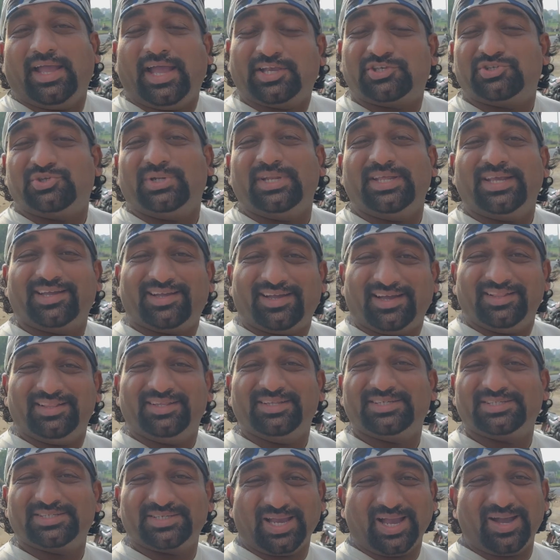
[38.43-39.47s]
एक्चुअली कल
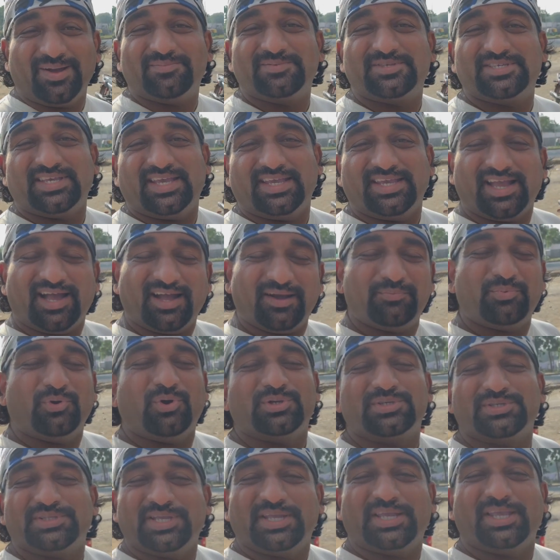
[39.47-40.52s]
शाम से यहाँ
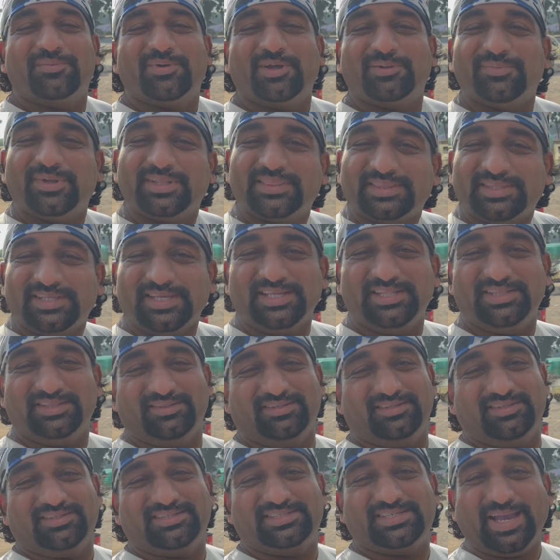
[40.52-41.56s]
पहुँचने के बाद मैं तीन
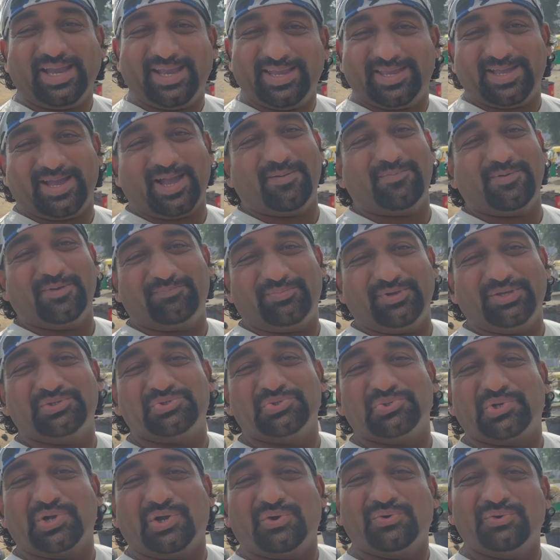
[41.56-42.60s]
चाय यहाँ पे पी
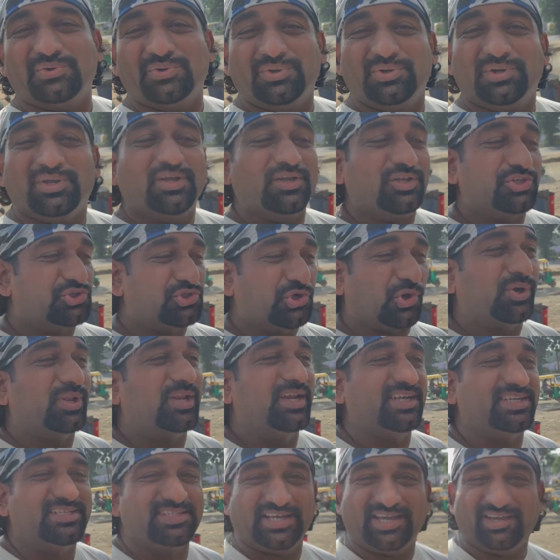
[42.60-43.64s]
चुका हूँ
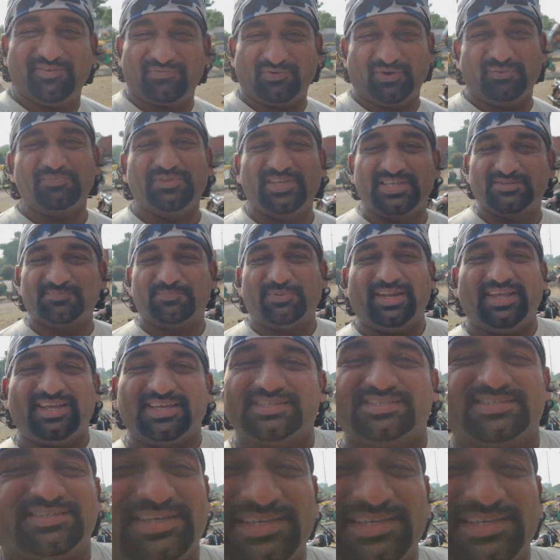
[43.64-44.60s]
चॉकलेट चाय फ्रॉम दिस प्लेस